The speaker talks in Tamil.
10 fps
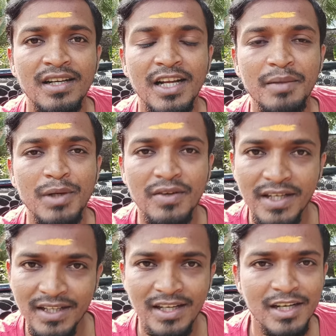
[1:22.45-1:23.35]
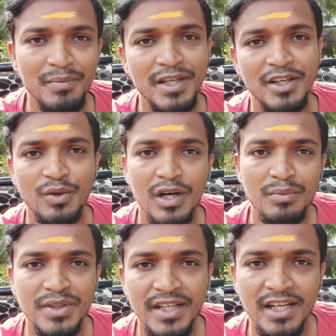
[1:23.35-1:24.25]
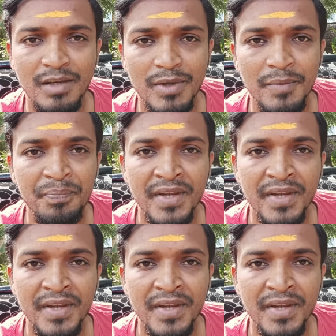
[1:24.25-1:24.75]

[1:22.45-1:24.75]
லைப்ரரி இது எல்லாமே இருக்கும் ஆப்ஷன் எல்லாமே